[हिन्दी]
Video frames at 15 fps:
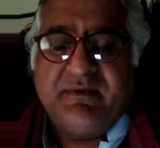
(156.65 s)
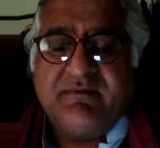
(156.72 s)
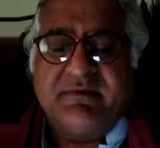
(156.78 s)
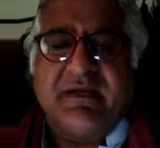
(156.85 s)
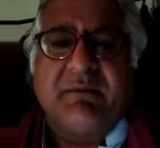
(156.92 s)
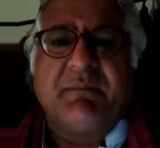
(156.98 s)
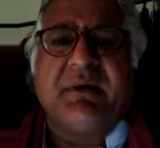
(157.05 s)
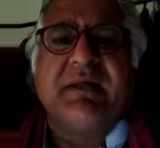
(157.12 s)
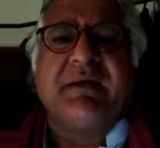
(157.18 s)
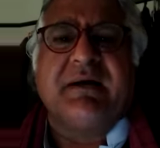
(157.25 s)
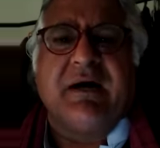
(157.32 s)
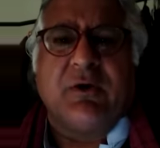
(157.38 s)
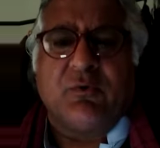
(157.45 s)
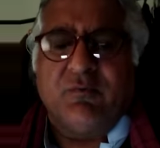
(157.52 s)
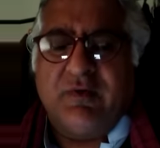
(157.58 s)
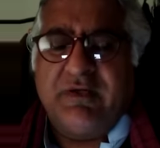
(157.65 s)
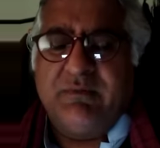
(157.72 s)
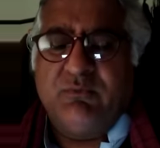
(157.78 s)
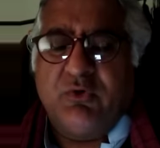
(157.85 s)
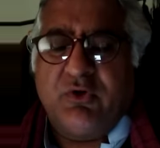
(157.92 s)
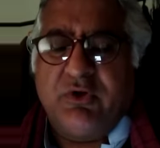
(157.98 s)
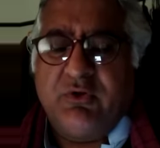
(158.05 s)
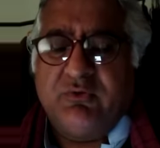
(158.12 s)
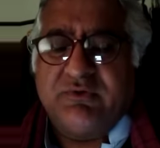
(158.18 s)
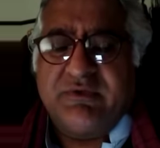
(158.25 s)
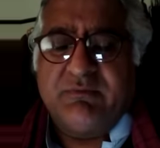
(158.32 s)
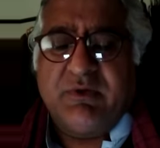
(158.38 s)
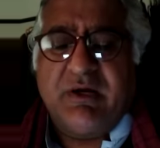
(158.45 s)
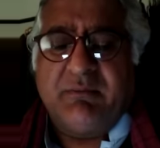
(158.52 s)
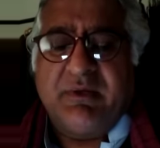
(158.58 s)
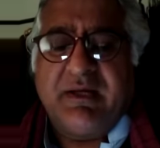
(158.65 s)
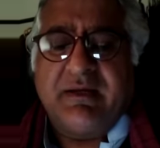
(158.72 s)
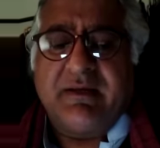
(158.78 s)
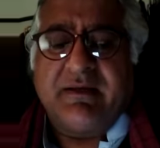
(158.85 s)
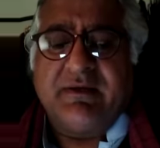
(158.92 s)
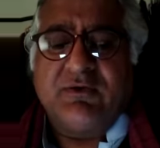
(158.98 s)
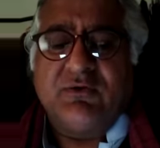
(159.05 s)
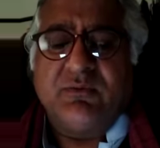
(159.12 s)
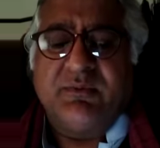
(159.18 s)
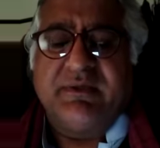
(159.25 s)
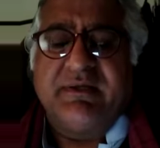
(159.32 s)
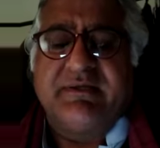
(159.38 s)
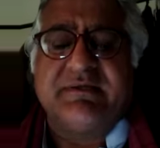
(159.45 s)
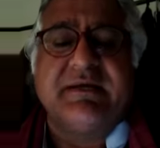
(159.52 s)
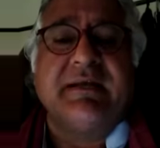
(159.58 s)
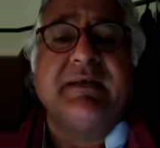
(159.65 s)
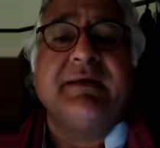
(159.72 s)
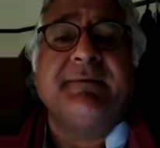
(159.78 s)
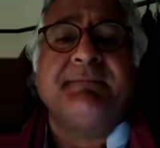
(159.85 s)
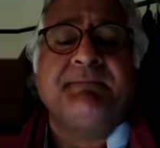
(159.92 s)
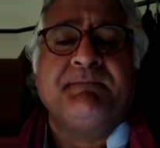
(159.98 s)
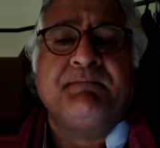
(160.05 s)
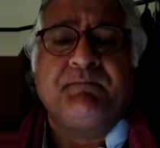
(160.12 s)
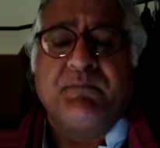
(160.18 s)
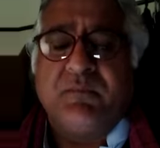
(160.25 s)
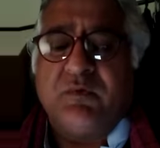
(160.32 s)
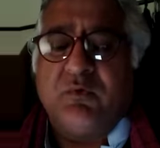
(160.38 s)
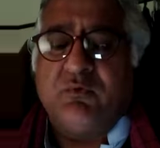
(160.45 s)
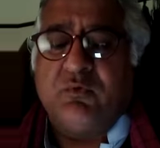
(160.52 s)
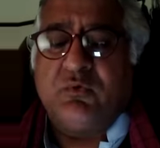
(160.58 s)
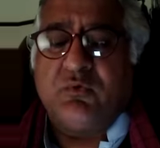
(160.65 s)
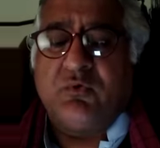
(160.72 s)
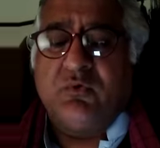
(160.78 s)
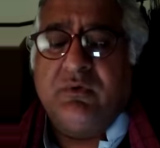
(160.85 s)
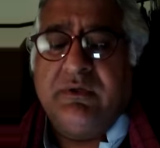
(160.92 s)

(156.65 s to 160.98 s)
ज़रा बड़ी खारों वाली मुर्गियों से मामला करें तो हमें जाने उनको